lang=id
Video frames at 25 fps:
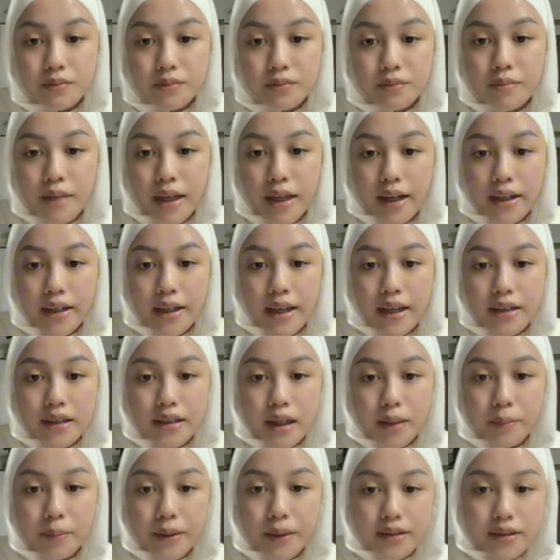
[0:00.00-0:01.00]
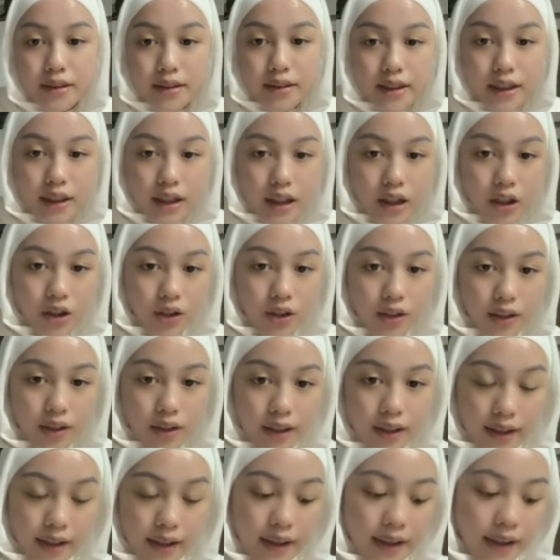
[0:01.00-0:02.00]
Biar dia capek sendiri loh, Li.
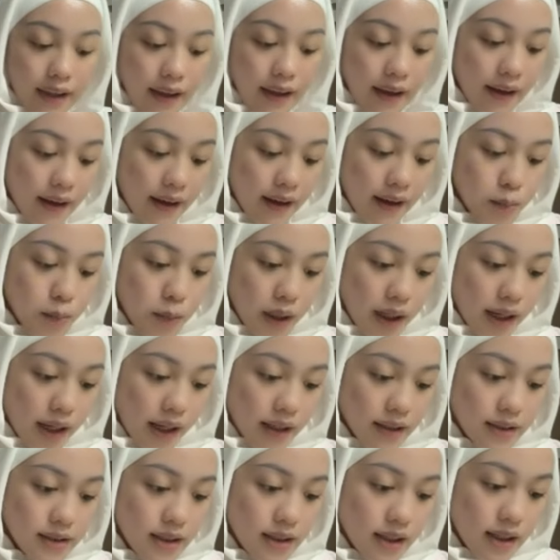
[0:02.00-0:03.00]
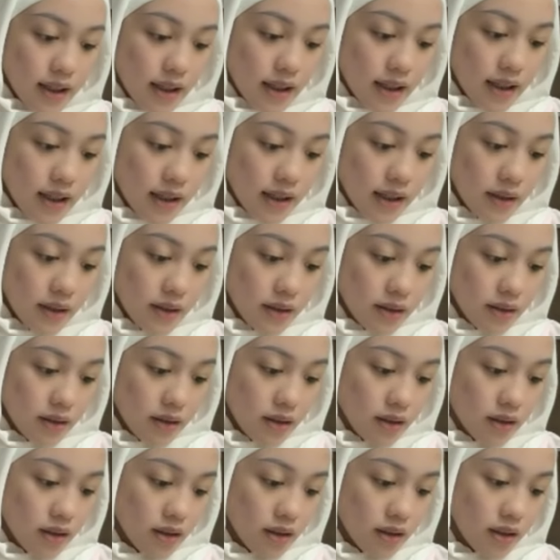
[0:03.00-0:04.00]
Iya, biarin aja lah.
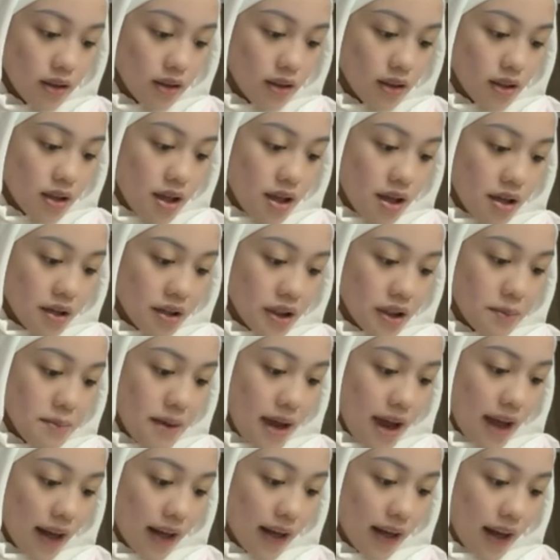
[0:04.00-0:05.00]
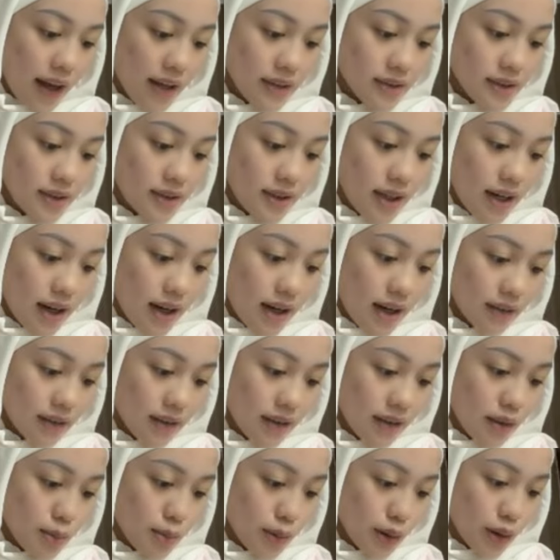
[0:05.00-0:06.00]
Dibiarin aja,
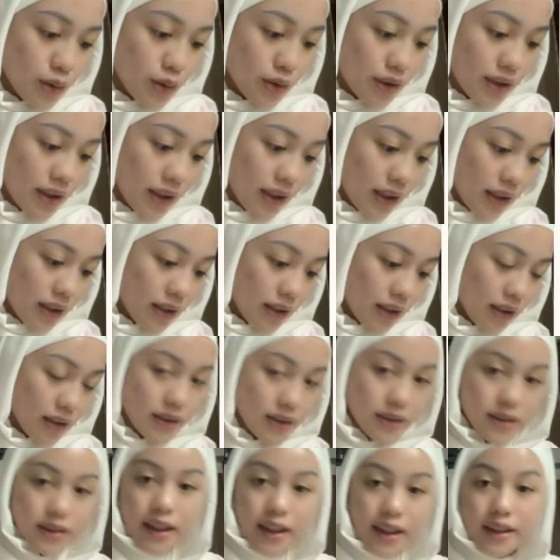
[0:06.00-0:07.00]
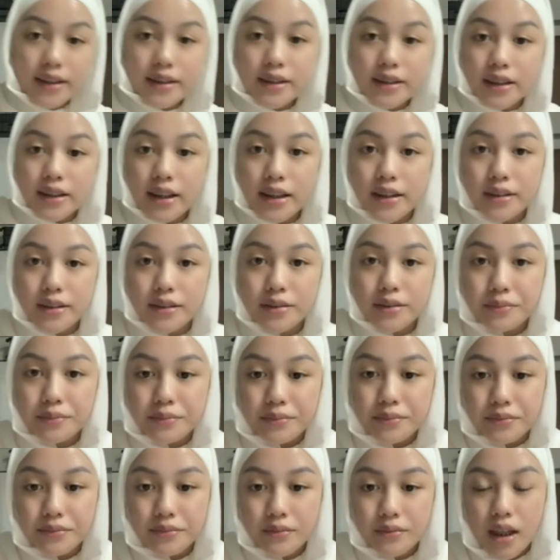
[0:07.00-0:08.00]
tidak perlu di stresin.
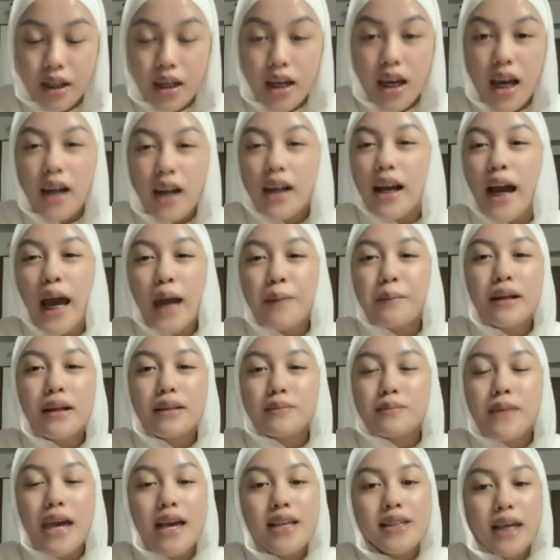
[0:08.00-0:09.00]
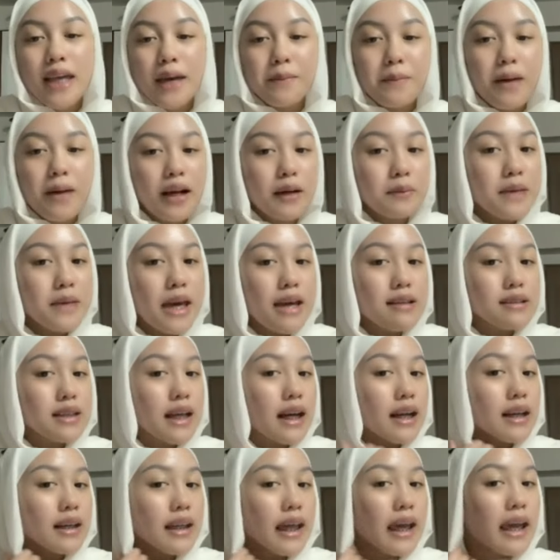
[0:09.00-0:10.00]
Enggak, emang bias emang
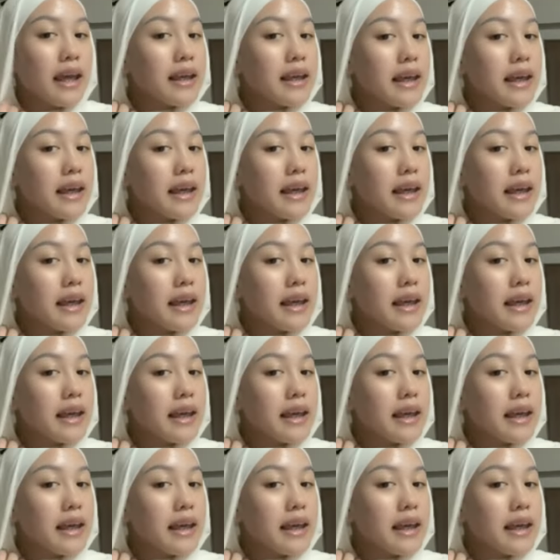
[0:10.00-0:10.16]
kebiasaan kayak